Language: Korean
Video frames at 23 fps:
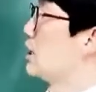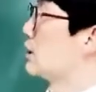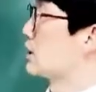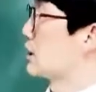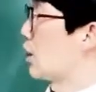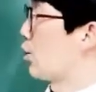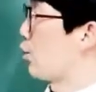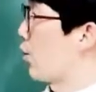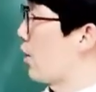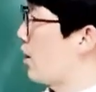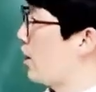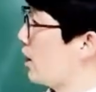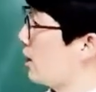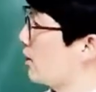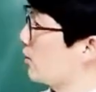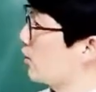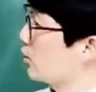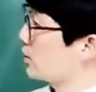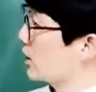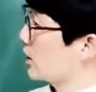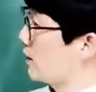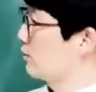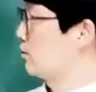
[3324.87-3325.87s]
자,
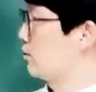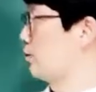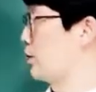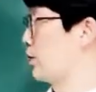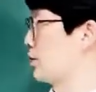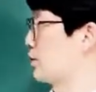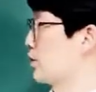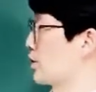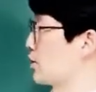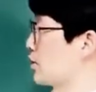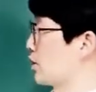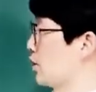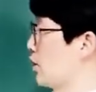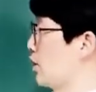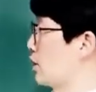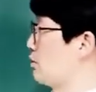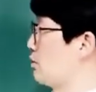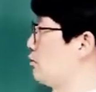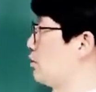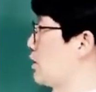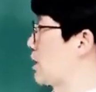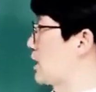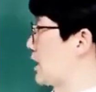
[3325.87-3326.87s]
외양묘사한 부분이 있었죠.
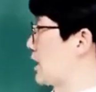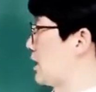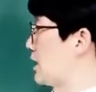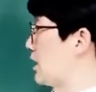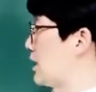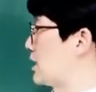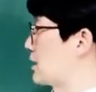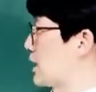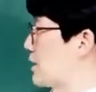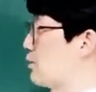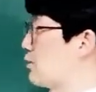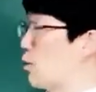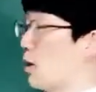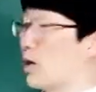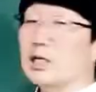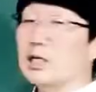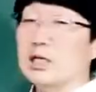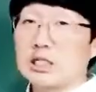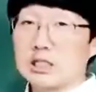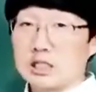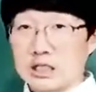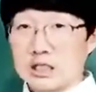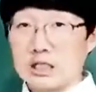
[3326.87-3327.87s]
인물의 가난한 삶을
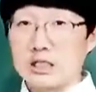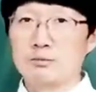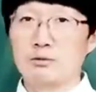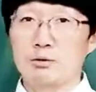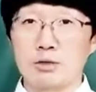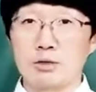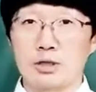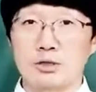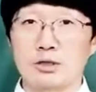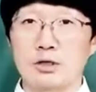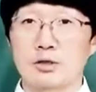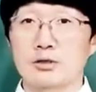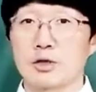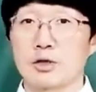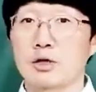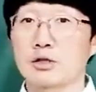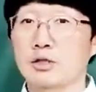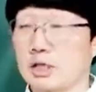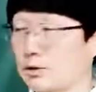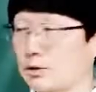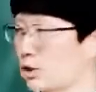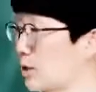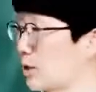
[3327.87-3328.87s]
환기시키는 부분이 있었어요.
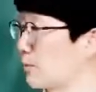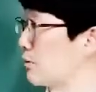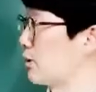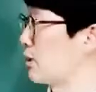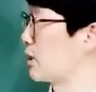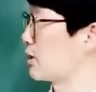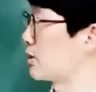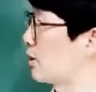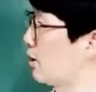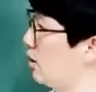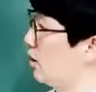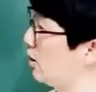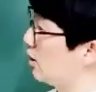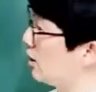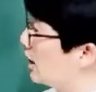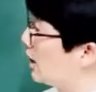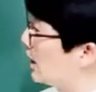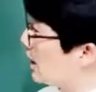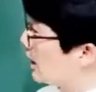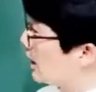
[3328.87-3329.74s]
첫 장면에서.